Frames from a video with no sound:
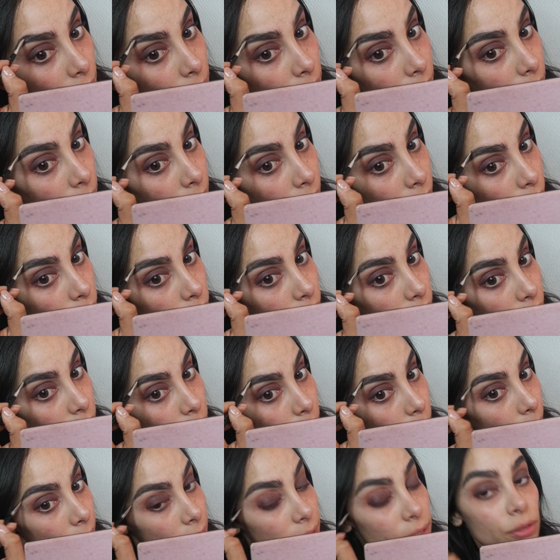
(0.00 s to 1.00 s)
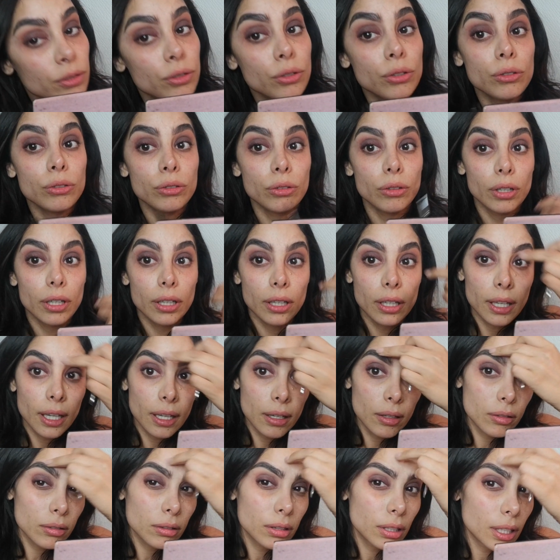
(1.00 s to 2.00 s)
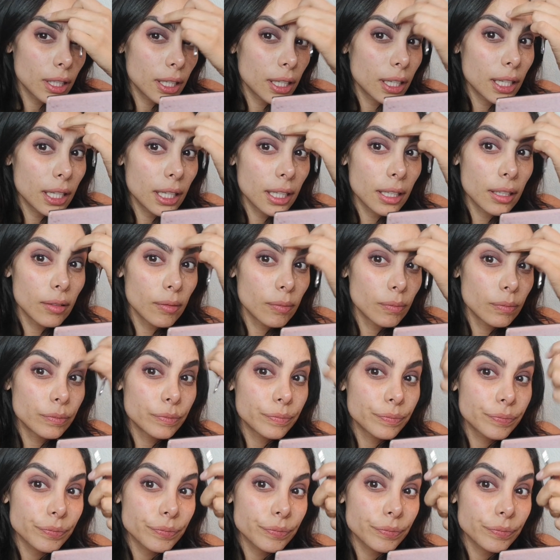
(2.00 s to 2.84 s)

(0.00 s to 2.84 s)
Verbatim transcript: ver los espacios que no tienen,